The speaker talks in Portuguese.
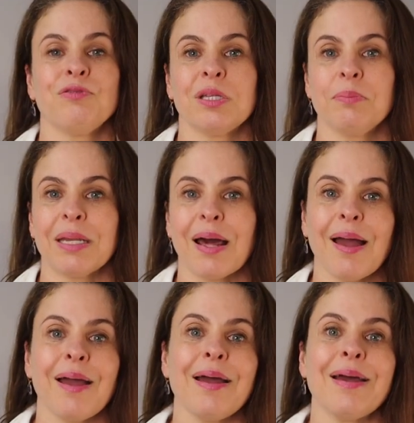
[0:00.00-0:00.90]

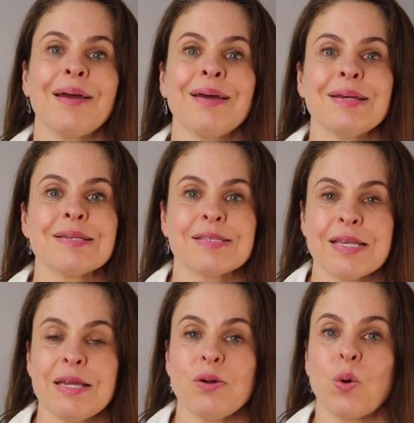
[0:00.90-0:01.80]
vitamina E,
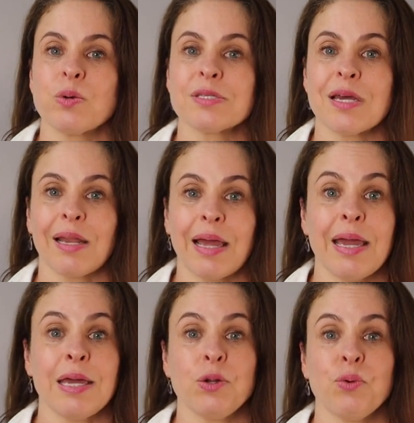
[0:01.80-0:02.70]
zinco,
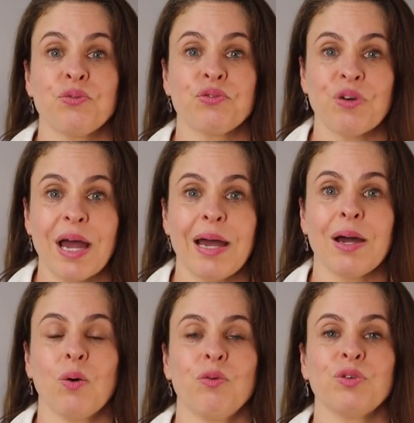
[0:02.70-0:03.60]
selênio, ferro,